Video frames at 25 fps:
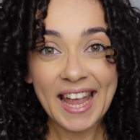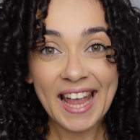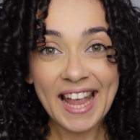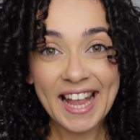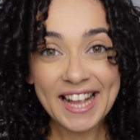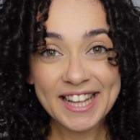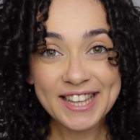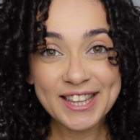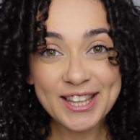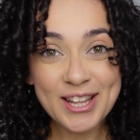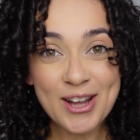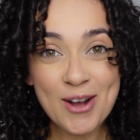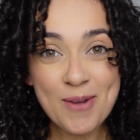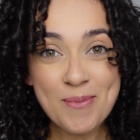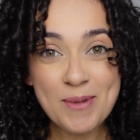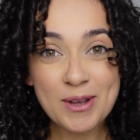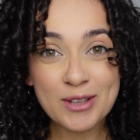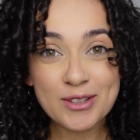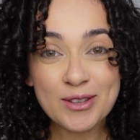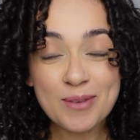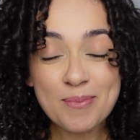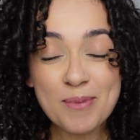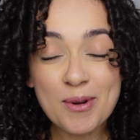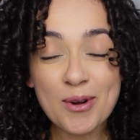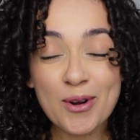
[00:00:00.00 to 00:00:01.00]
Então,
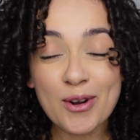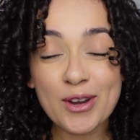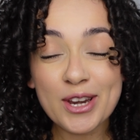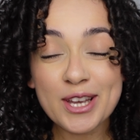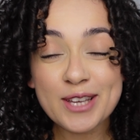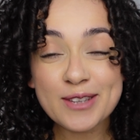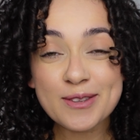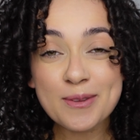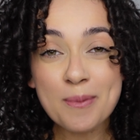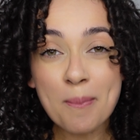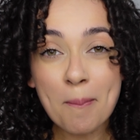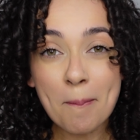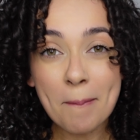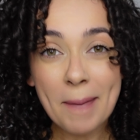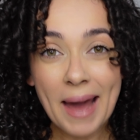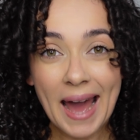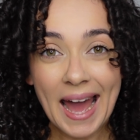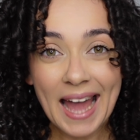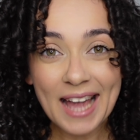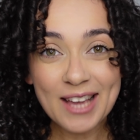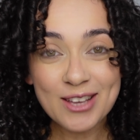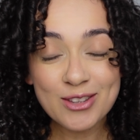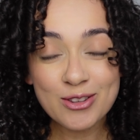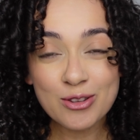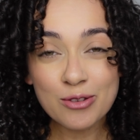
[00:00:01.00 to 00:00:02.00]
meus amores,
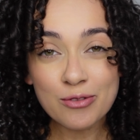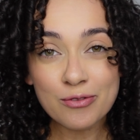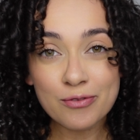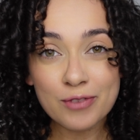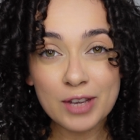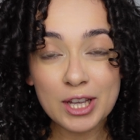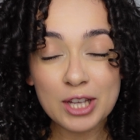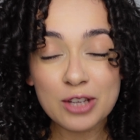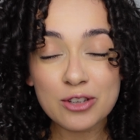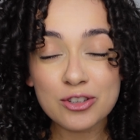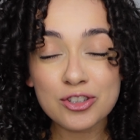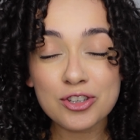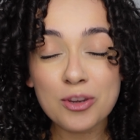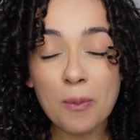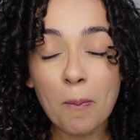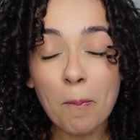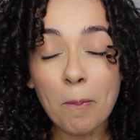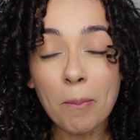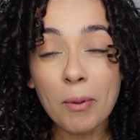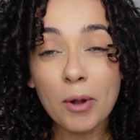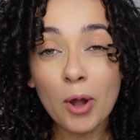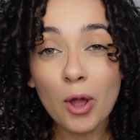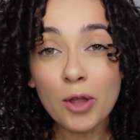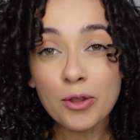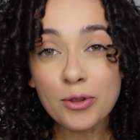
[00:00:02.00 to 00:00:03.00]
mais um vídeo de
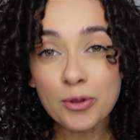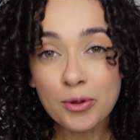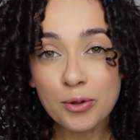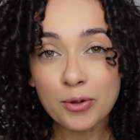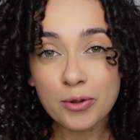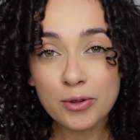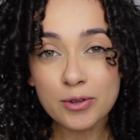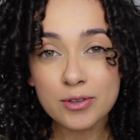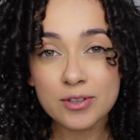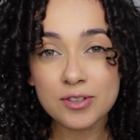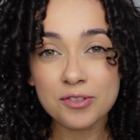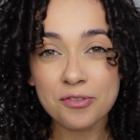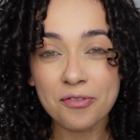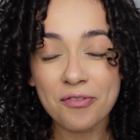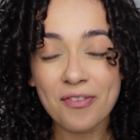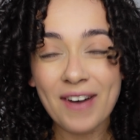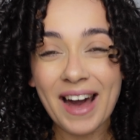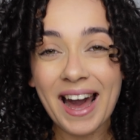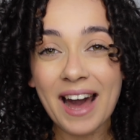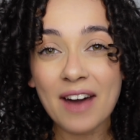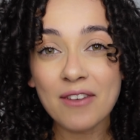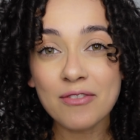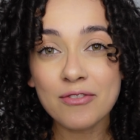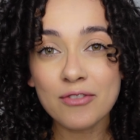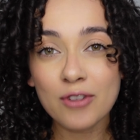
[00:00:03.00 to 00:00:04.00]
produtos
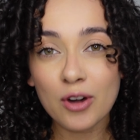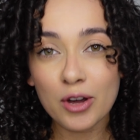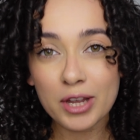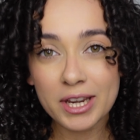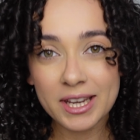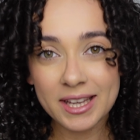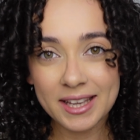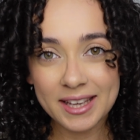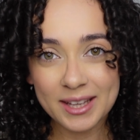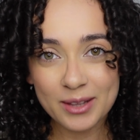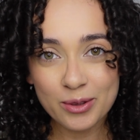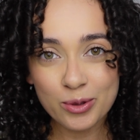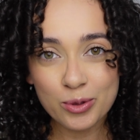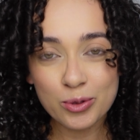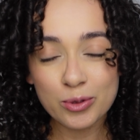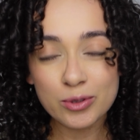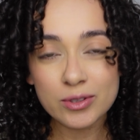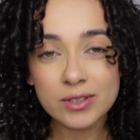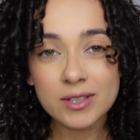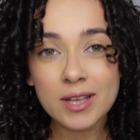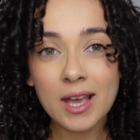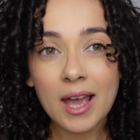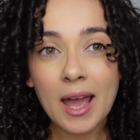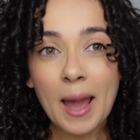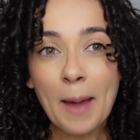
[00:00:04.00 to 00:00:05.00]

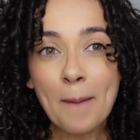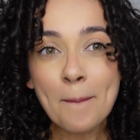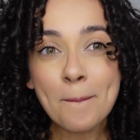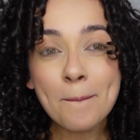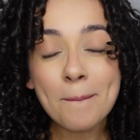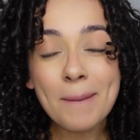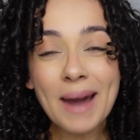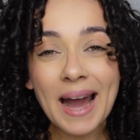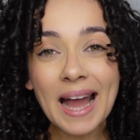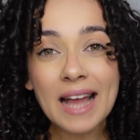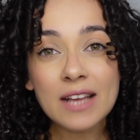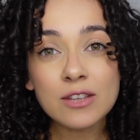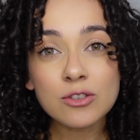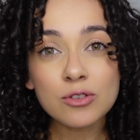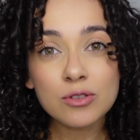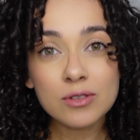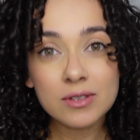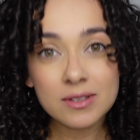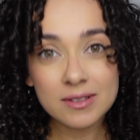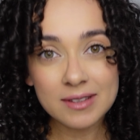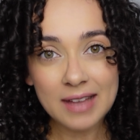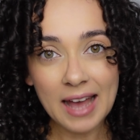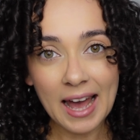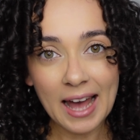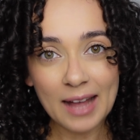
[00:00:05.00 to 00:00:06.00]
favoritos mais
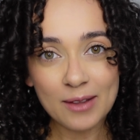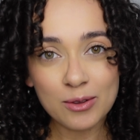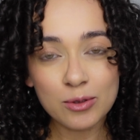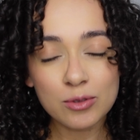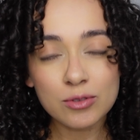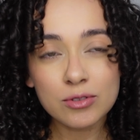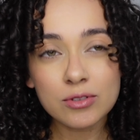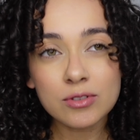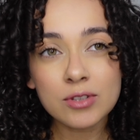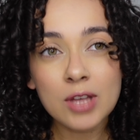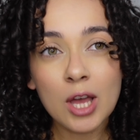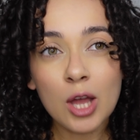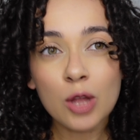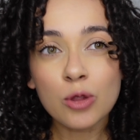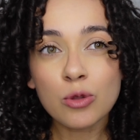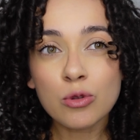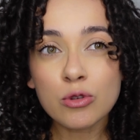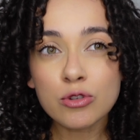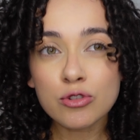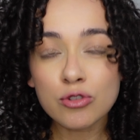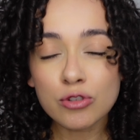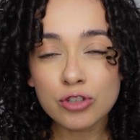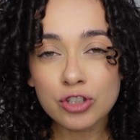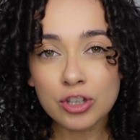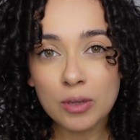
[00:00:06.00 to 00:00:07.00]
usados
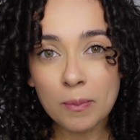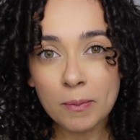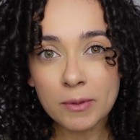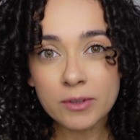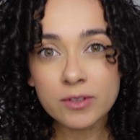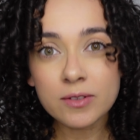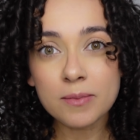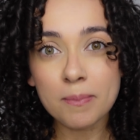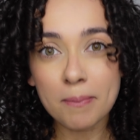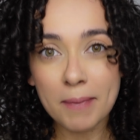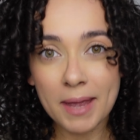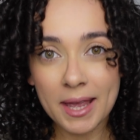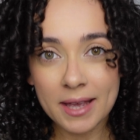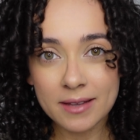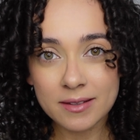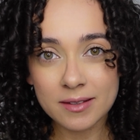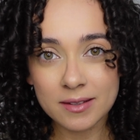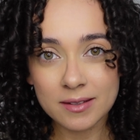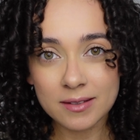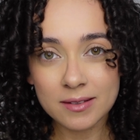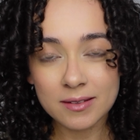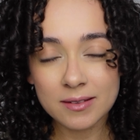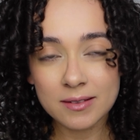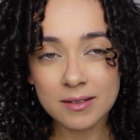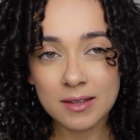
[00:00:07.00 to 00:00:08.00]
dos últimos
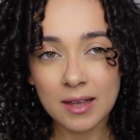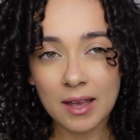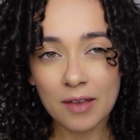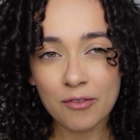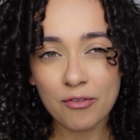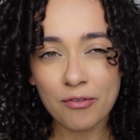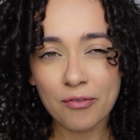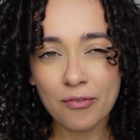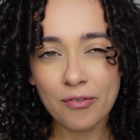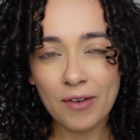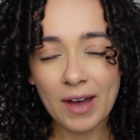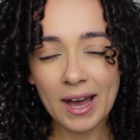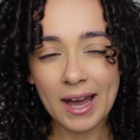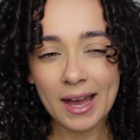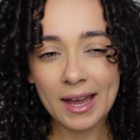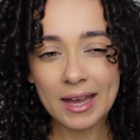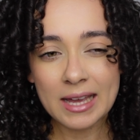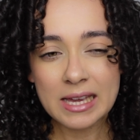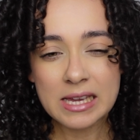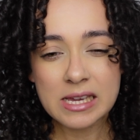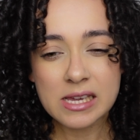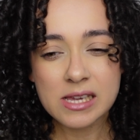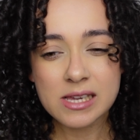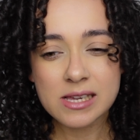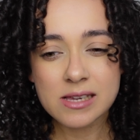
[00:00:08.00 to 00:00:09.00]
meses.
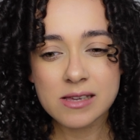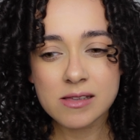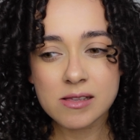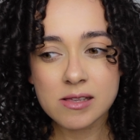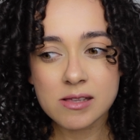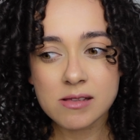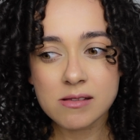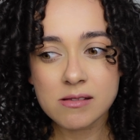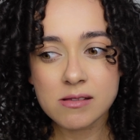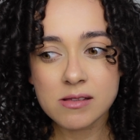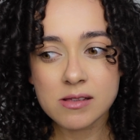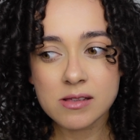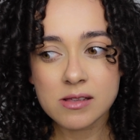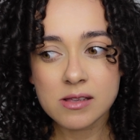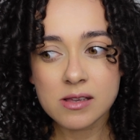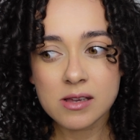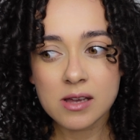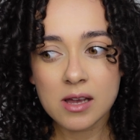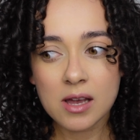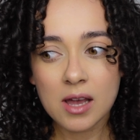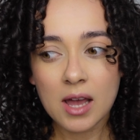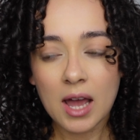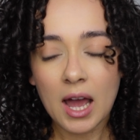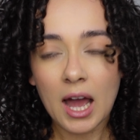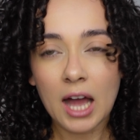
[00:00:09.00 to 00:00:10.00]
Faz
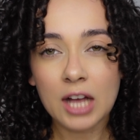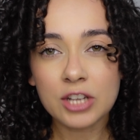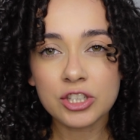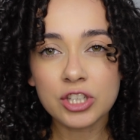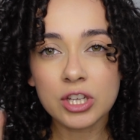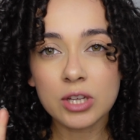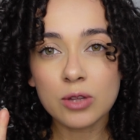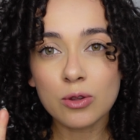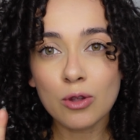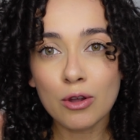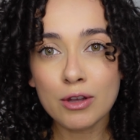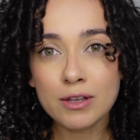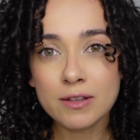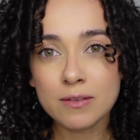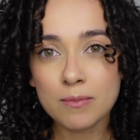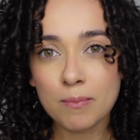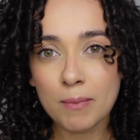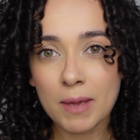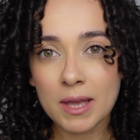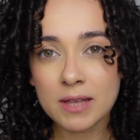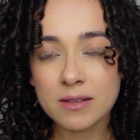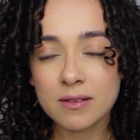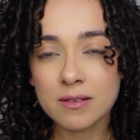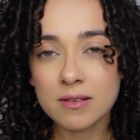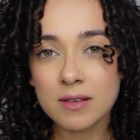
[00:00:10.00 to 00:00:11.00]
acho que dois
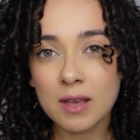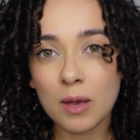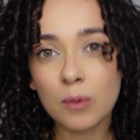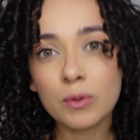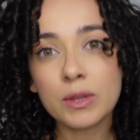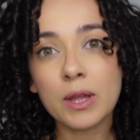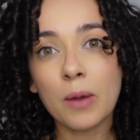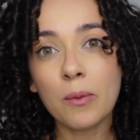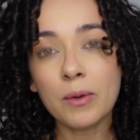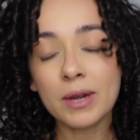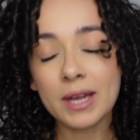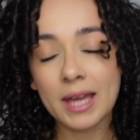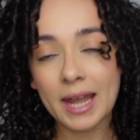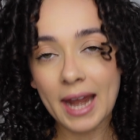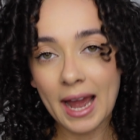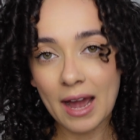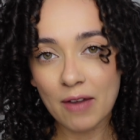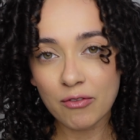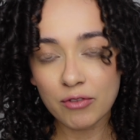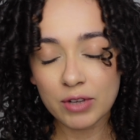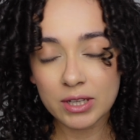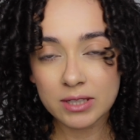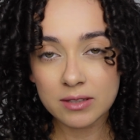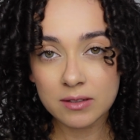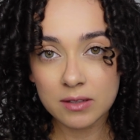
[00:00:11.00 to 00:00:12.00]
meses que eu não
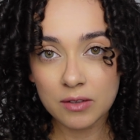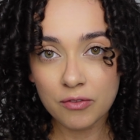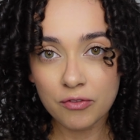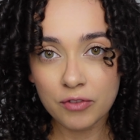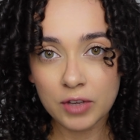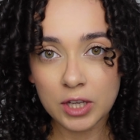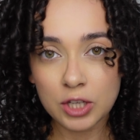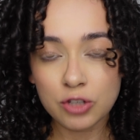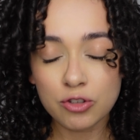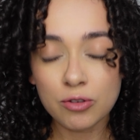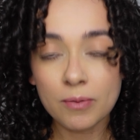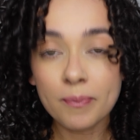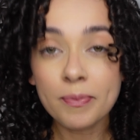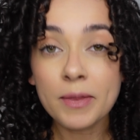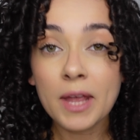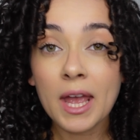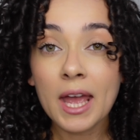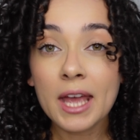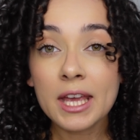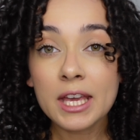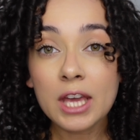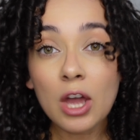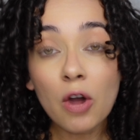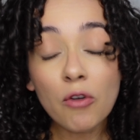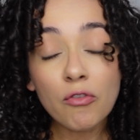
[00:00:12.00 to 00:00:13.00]
gravo esse vídeo
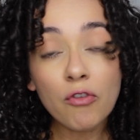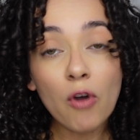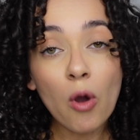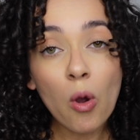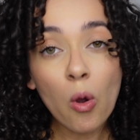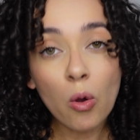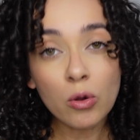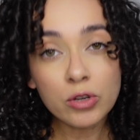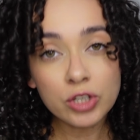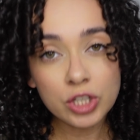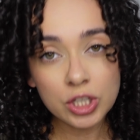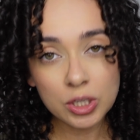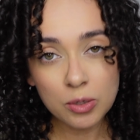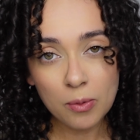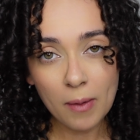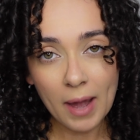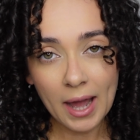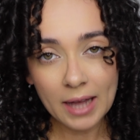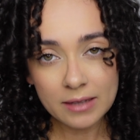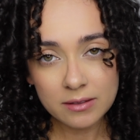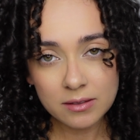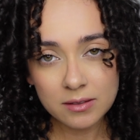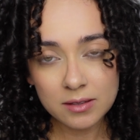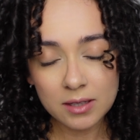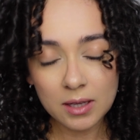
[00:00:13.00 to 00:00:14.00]
e eu vou
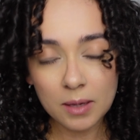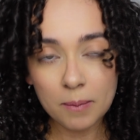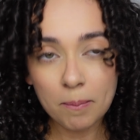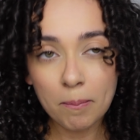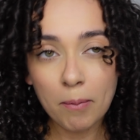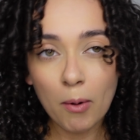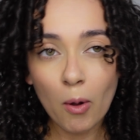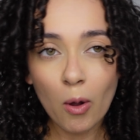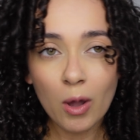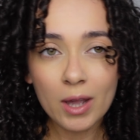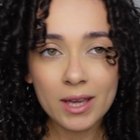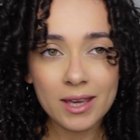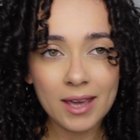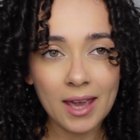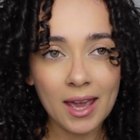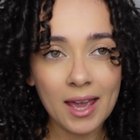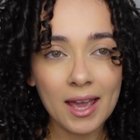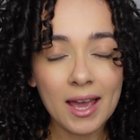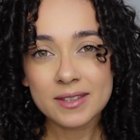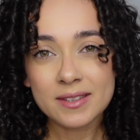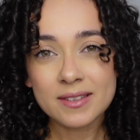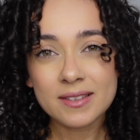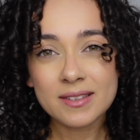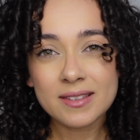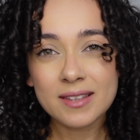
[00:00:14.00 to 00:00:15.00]
continuar assim,
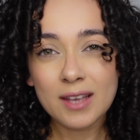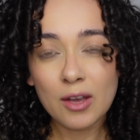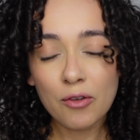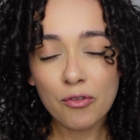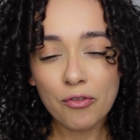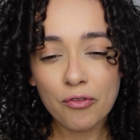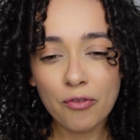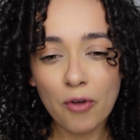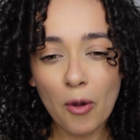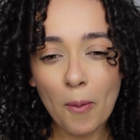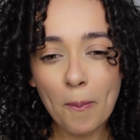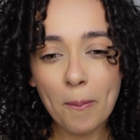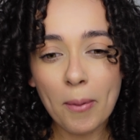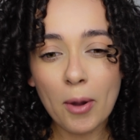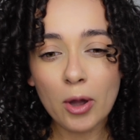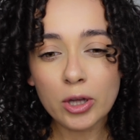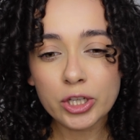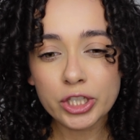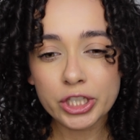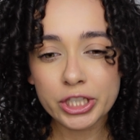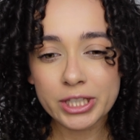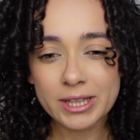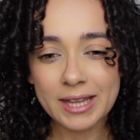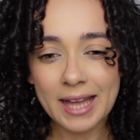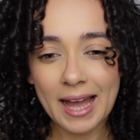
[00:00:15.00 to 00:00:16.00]
porque se eu for
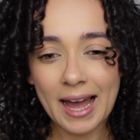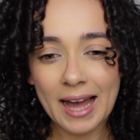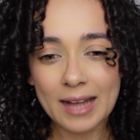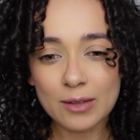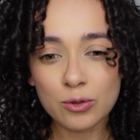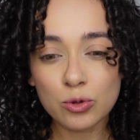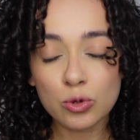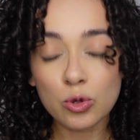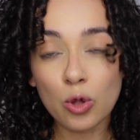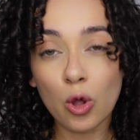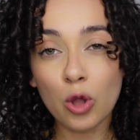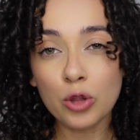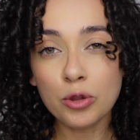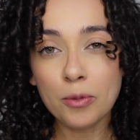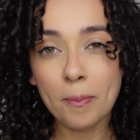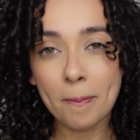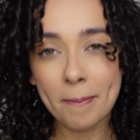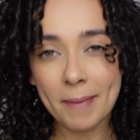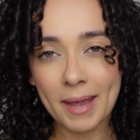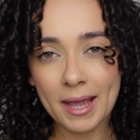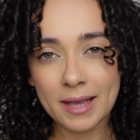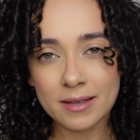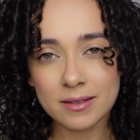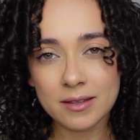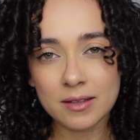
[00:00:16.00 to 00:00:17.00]
postar todo
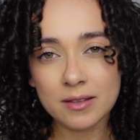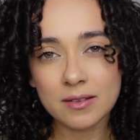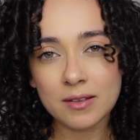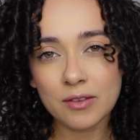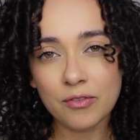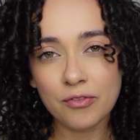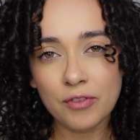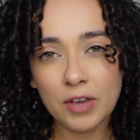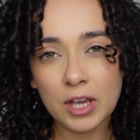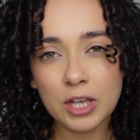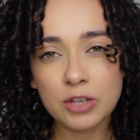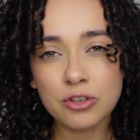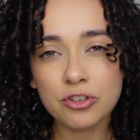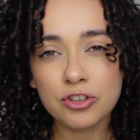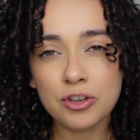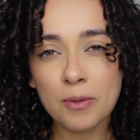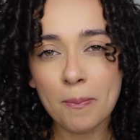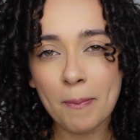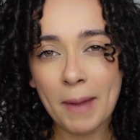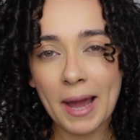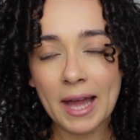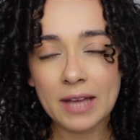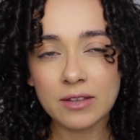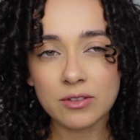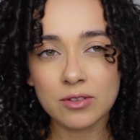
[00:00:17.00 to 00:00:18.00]
mês esse vídeo de
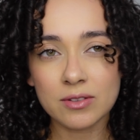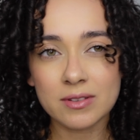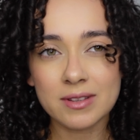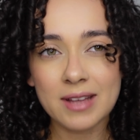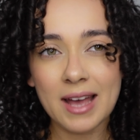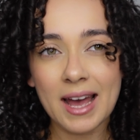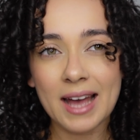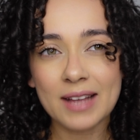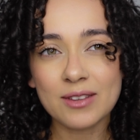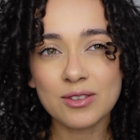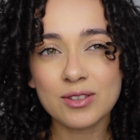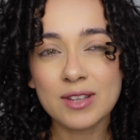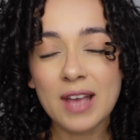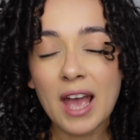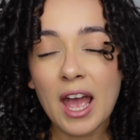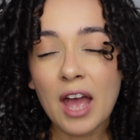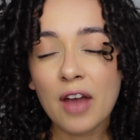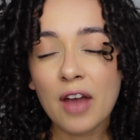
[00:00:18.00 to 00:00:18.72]
mais usados,